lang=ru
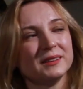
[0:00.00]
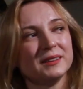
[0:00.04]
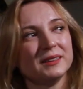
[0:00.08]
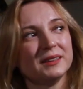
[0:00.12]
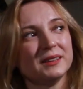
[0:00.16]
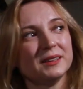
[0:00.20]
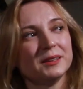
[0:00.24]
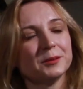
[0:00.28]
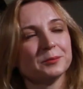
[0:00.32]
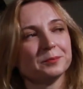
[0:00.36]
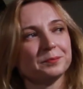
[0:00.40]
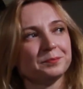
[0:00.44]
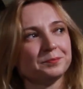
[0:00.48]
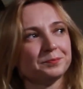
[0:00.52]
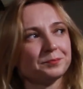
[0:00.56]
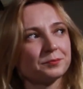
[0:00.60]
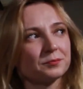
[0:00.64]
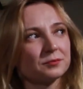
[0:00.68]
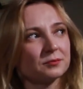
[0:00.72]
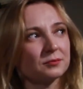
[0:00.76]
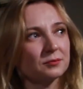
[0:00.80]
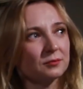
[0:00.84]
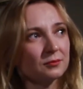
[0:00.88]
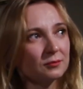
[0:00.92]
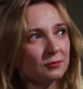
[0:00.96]
И
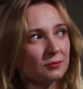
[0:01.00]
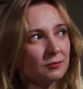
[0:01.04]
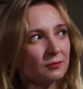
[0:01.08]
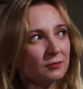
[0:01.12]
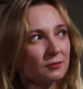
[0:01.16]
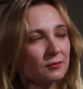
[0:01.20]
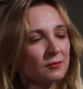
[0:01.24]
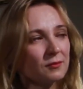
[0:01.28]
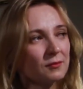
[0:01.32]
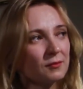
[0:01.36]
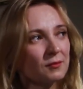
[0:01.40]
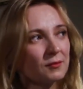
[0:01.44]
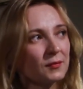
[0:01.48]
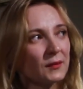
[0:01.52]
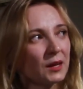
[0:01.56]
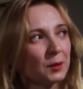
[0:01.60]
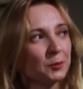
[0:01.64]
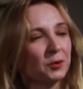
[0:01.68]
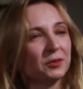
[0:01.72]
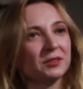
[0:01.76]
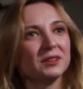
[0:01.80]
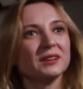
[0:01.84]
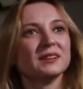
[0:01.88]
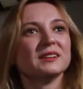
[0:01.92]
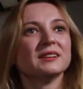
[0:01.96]

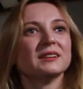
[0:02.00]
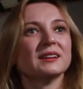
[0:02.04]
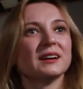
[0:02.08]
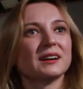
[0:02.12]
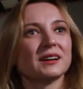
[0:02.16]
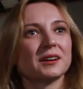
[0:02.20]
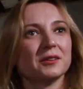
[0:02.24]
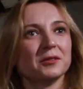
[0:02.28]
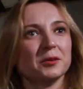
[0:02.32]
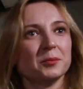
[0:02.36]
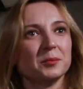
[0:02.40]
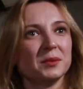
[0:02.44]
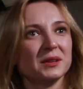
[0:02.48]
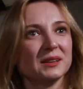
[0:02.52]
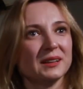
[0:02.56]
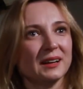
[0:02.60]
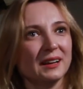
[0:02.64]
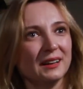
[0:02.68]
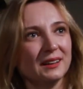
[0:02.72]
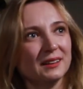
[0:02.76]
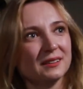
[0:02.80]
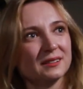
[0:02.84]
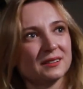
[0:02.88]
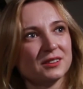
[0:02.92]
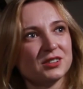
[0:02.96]
мы все одинаково
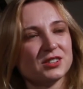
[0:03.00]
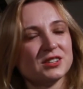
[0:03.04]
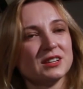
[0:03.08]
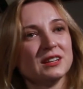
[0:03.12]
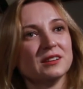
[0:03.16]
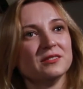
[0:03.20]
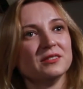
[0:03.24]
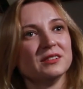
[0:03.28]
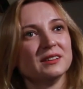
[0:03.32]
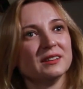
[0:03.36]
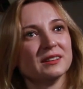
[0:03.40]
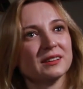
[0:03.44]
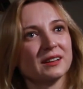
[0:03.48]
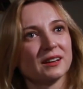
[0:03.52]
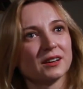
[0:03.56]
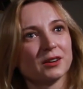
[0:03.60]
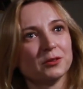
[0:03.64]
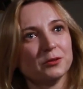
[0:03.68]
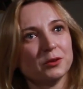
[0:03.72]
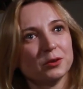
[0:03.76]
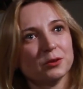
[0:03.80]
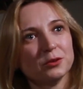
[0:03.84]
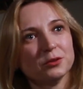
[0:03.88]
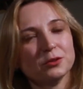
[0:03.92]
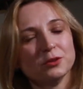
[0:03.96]
питались, жили в
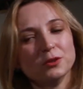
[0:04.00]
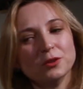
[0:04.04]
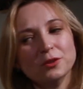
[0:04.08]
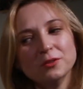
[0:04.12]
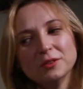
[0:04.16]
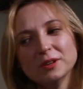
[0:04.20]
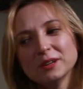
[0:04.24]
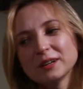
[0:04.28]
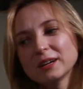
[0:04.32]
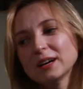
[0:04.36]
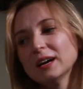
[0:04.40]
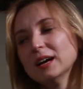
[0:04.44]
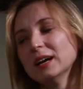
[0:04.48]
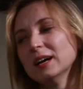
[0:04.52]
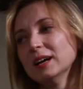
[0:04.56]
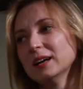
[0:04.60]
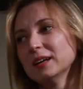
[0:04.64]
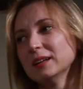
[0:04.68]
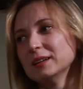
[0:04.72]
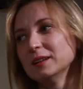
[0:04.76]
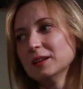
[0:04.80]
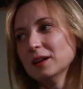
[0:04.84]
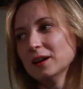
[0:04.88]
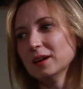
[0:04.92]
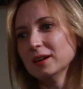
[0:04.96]
одинаковых условиях.
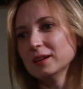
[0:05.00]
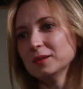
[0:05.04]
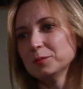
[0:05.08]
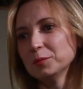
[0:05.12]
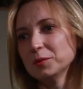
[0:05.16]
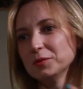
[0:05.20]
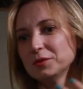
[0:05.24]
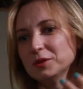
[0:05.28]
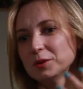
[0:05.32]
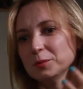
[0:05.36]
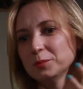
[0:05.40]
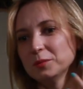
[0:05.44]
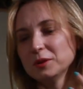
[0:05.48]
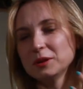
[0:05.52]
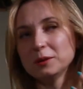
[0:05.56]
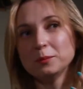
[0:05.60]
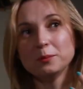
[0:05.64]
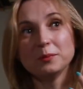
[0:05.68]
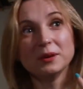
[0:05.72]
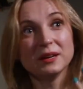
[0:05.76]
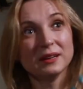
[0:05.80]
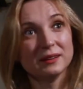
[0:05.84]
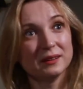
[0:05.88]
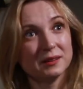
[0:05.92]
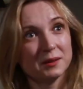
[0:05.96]
Да, мы все были
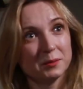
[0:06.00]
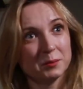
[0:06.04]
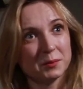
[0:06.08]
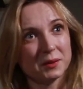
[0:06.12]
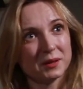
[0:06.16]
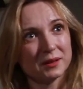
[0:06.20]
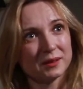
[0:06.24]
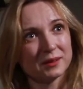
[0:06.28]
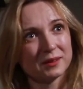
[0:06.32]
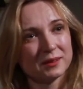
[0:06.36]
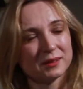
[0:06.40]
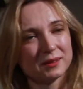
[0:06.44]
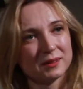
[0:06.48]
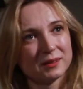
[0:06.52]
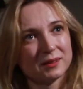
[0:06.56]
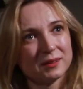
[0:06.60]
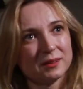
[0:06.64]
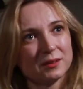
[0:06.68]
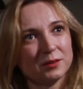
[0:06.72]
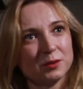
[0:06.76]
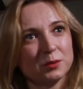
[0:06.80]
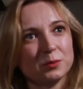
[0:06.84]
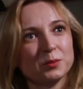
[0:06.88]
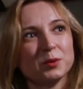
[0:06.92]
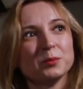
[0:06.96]
бедными,
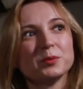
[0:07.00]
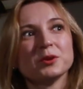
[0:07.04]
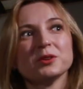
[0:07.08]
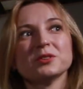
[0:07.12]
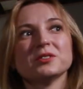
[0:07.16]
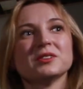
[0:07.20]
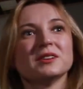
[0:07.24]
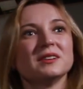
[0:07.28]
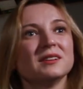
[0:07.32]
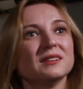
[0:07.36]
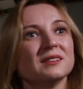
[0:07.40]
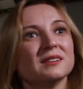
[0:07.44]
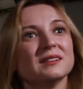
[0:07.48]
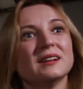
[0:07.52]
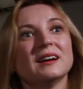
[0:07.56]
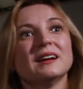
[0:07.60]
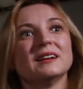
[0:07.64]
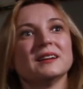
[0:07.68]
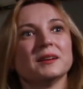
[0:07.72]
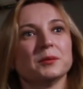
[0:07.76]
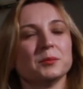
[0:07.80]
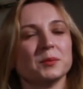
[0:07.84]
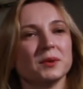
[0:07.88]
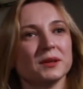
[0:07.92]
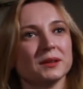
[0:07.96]
но мы просто не
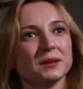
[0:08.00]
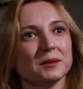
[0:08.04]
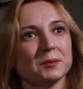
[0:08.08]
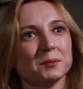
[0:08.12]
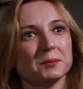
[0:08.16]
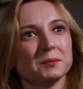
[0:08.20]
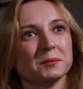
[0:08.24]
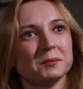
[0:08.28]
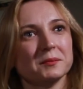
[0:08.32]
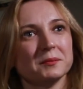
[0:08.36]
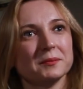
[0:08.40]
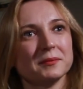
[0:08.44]
знали об этом.